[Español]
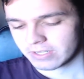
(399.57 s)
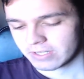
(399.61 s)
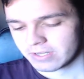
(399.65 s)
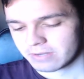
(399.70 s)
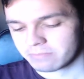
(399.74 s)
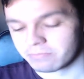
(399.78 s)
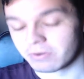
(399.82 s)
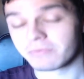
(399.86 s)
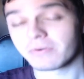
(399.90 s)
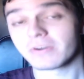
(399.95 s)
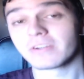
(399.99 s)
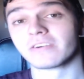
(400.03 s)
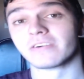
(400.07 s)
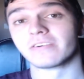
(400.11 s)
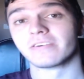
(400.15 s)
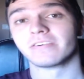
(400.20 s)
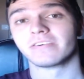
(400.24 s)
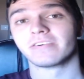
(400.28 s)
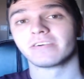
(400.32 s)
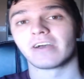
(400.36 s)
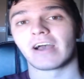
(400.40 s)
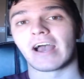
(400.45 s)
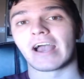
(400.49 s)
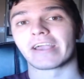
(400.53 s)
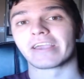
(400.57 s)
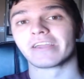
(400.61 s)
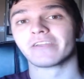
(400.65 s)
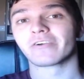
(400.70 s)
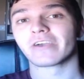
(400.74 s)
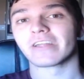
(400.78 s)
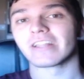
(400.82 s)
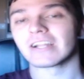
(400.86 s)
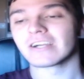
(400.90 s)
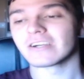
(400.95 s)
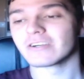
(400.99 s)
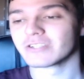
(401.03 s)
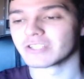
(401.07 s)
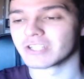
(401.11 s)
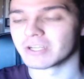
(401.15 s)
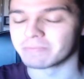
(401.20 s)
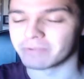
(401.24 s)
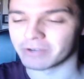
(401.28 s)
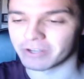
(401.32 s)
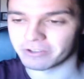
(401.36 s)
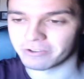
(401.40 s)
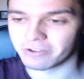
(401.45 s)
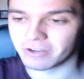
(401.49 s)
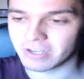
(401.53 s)
Pues bueno, aquí no queda la cosa,
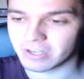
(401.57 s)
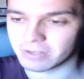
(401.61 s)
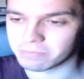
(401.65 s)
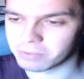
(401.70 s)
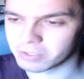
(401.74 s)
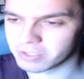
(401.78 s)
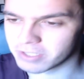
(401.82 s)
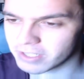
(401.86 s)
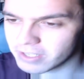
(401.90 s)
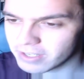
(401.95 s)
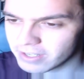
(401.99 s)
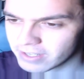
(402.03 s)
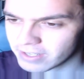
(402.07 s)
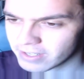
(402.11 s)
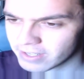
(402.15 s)
porque yo le respondí